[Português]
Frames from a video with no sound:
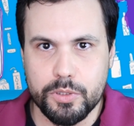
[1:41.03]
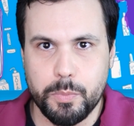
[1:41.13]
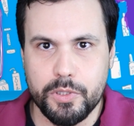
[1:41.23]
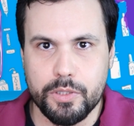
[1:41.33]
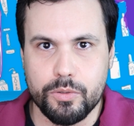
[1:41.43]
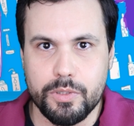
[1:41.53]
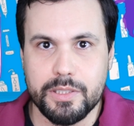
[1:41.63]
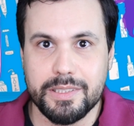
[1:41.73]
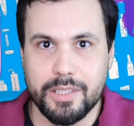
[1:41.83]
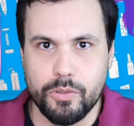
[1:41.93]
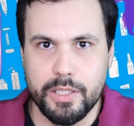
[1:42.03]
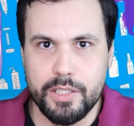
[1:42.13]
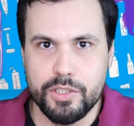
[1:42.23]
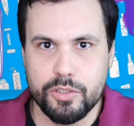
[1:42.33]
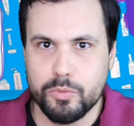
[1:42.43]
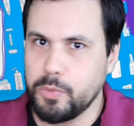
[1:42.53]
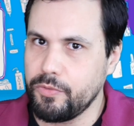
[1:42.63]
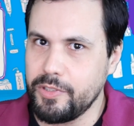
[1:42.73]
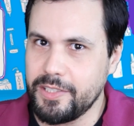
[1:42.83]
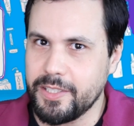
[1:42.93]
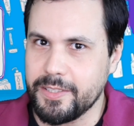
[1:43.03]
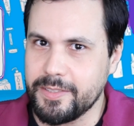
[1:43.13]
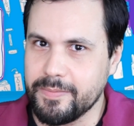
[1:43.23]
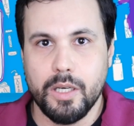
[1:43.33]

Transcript: protetores tão queridinhos por vocês.